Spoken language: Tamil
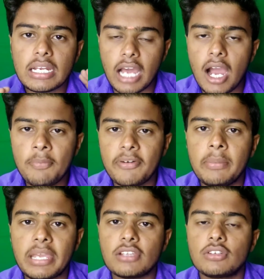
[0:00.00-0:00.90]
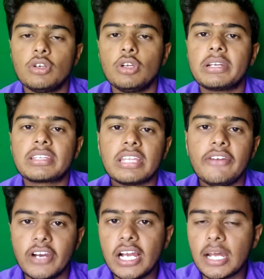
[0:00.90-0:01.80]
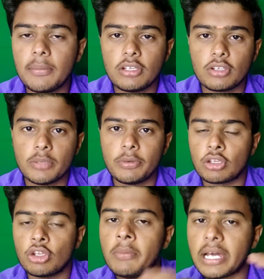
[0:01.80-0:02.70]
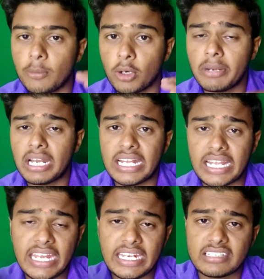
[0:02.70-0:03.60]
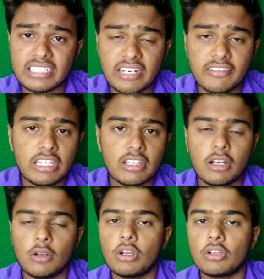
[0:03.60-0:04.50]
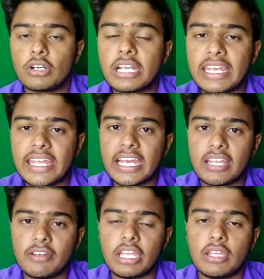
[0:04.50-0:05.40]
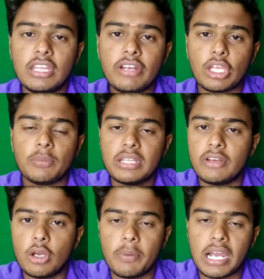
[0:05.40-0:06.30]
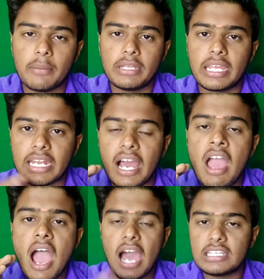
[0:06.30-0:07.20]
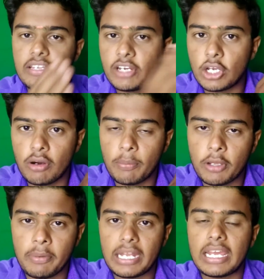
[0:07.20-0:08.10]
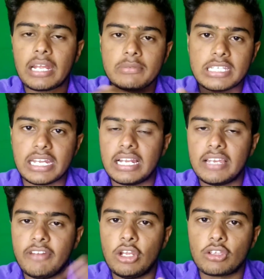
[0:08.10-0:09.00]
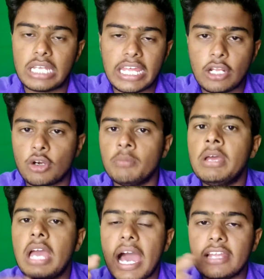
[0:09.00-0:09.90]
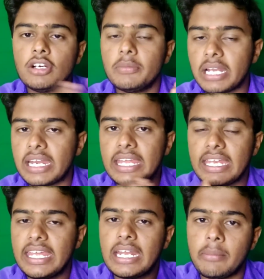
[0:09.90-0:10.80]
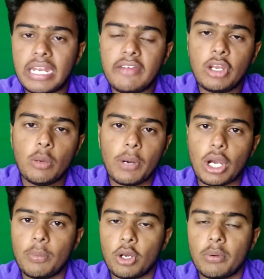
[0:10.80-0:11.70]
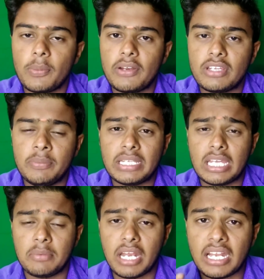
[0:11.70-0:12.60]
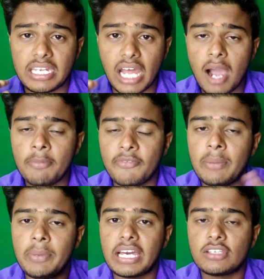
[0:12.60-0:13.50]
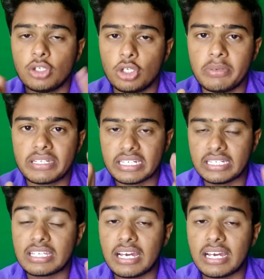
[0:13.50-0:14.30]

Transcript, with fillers: டாப் ஃபைவ் பிக்கஸ்ட் யூடியூபர்ஸ் இந்த வேர்ல்டு அப்படின்னு சொல்லிட்டு போட்டிருந்தோம் அது மூலமாக நான் நிறைய இன்ட்ரெஸ்டிங்கான விஷயங்கள் உங்களுக்கு சொன்னேன் நீங்கள் அது வரைக்கும் இது வரைக்கும் இந்த வீடியோ பார்க்காம இருந்தீங்கன்னா அந்த வீடியோவை போய் பாருங்கள் நம்ம சேனல் வீடியோஸில் இருக்கும் அதுக்கு முன்னாடி இன்னைக்கு நம்ம என்ன வீடியோ பார்க்க போறோம் அப்படின்னு வந்து பாத்தீங்க அப்படின்னா டாப் ஃபைவ் பிக்கஸ் யூடியூபர்ஸ் இன்